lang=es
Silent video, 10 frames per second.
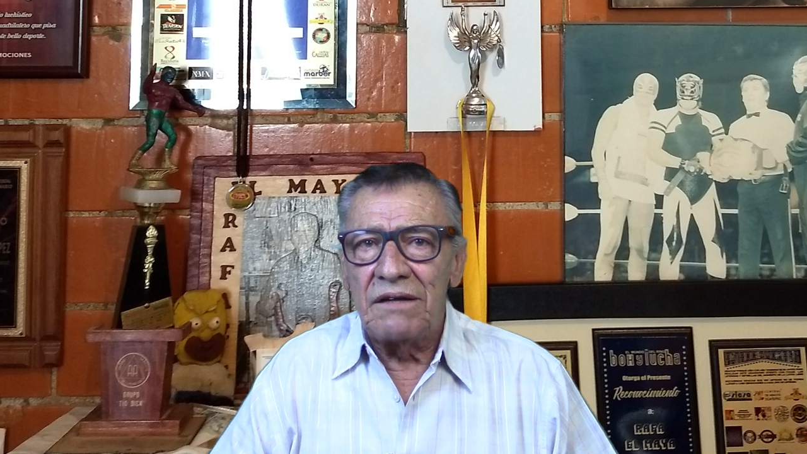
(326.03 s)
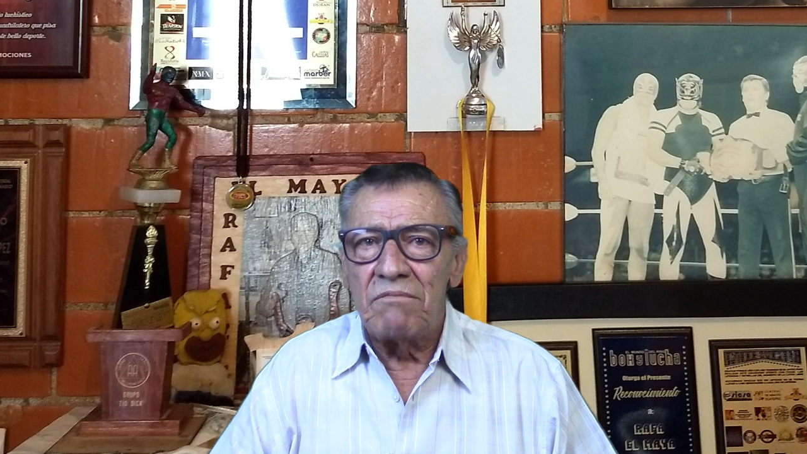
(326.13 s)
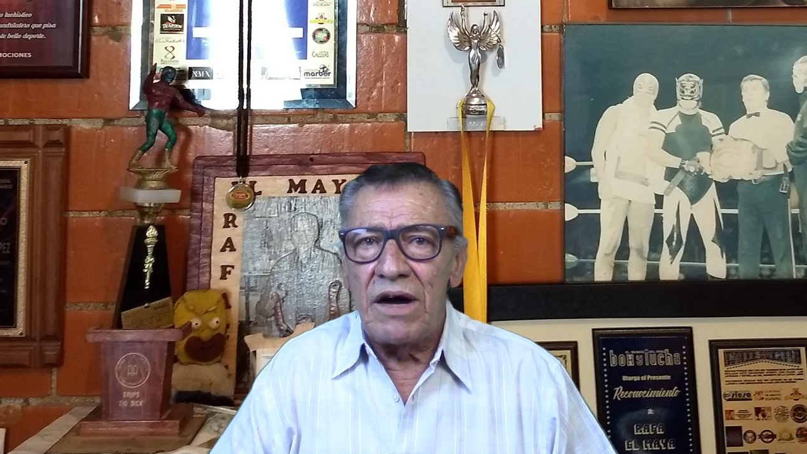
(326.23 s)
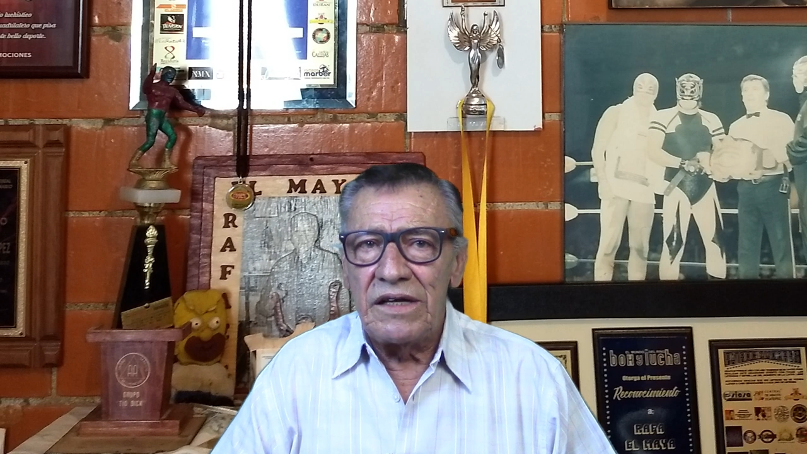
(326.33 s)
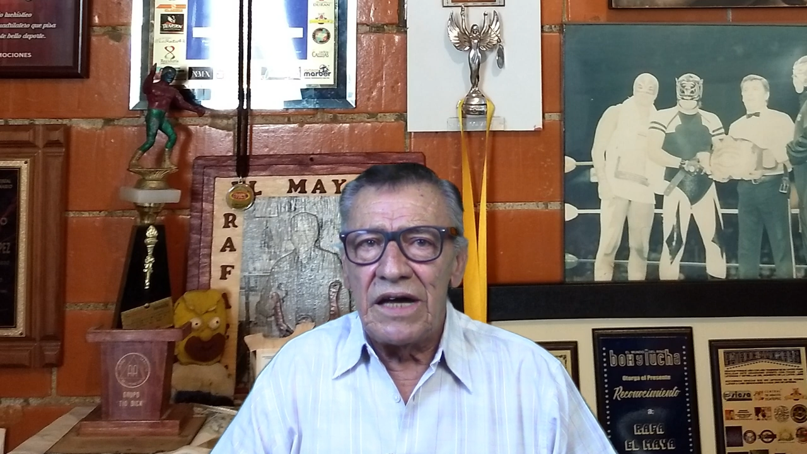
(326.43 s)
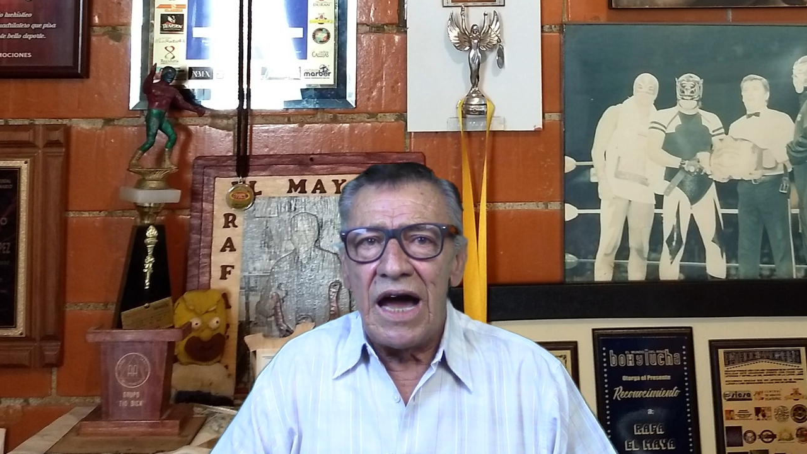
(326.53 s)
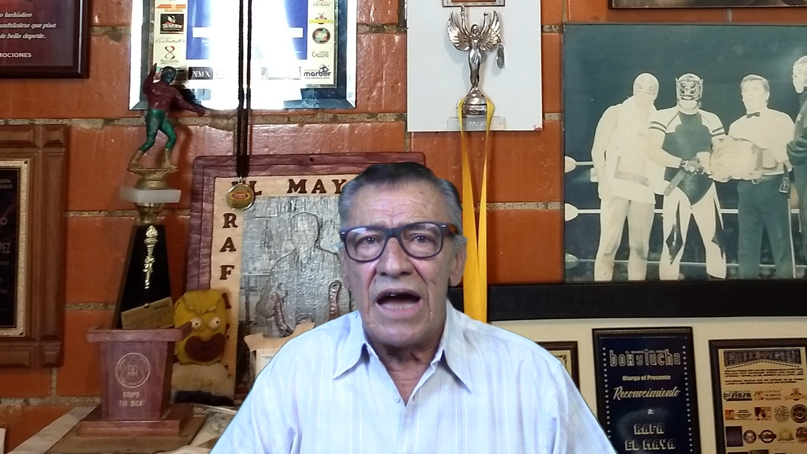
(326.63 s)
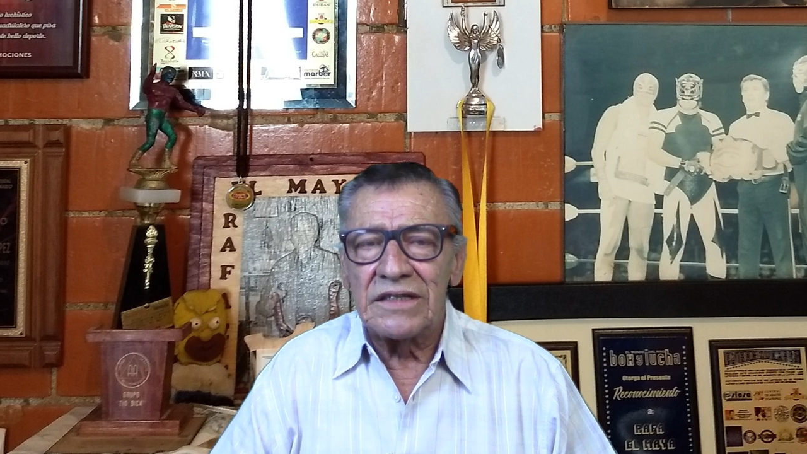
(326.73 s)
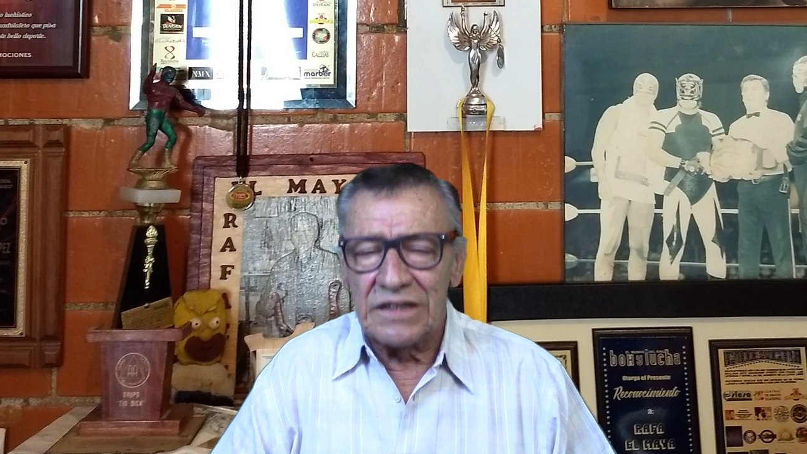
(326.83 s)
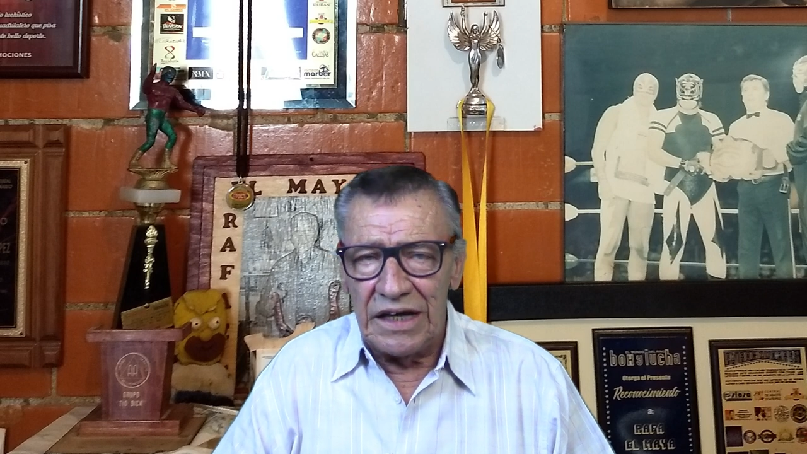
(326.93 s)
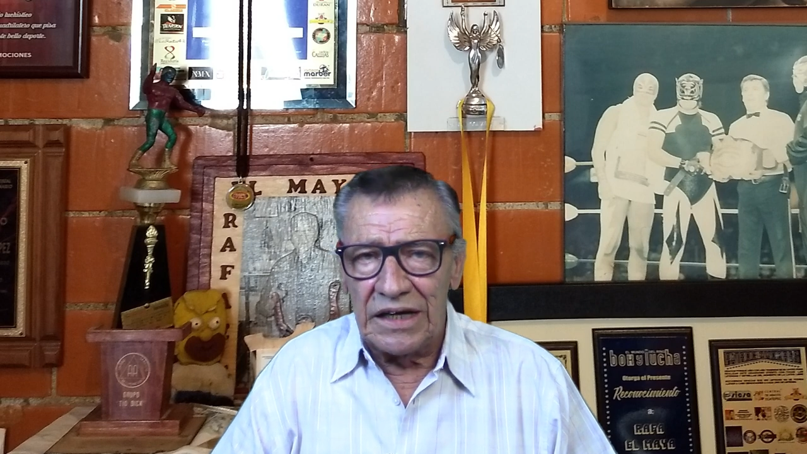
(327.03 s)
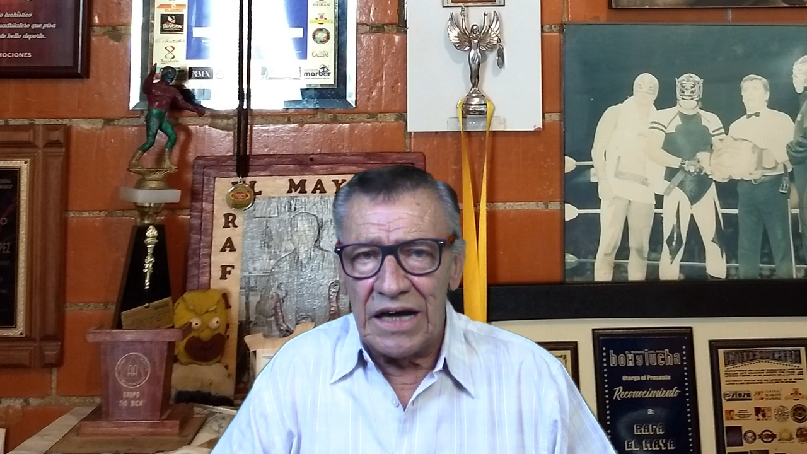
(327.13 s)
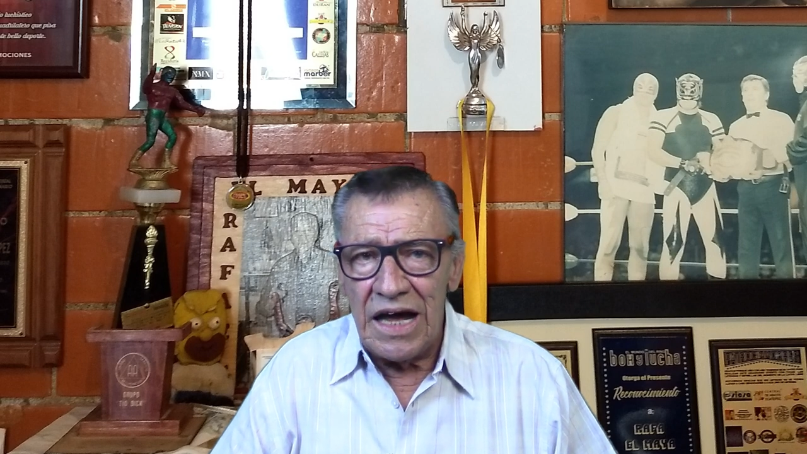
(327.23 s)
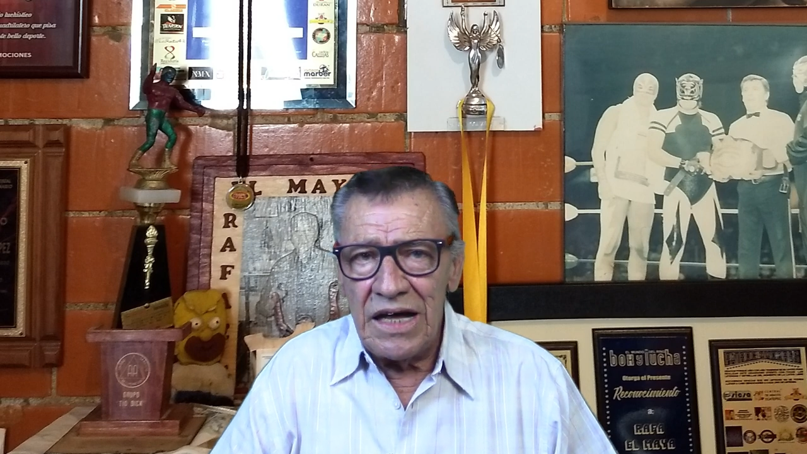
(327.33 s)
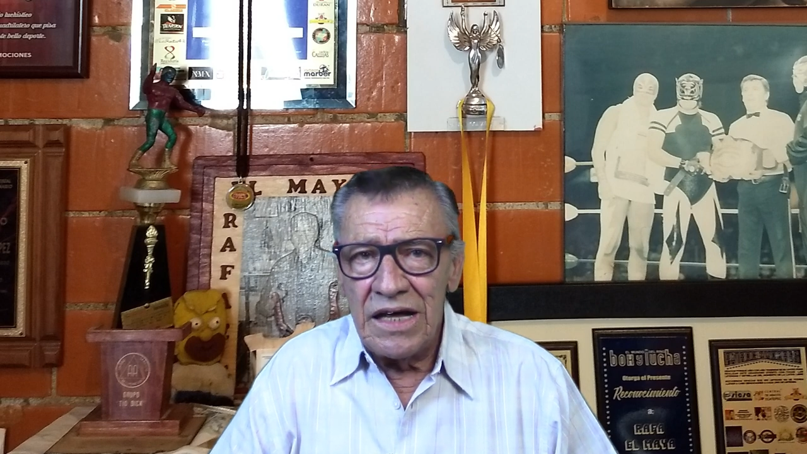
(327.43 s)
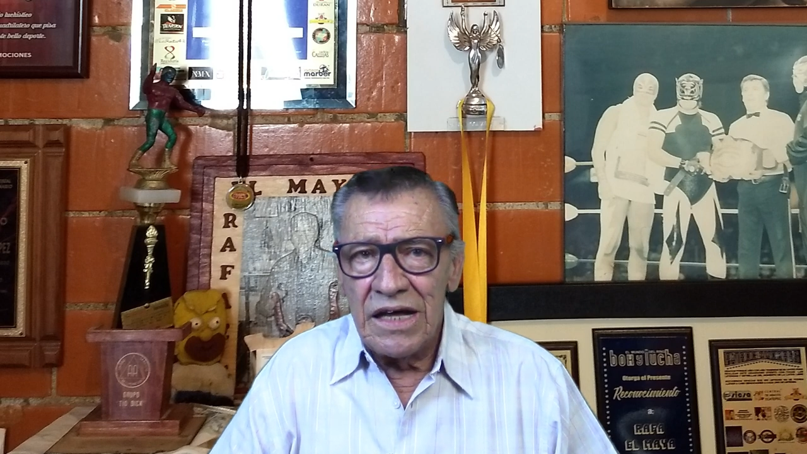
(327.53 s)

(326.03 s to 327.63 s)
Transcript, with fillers: Maya Azteca.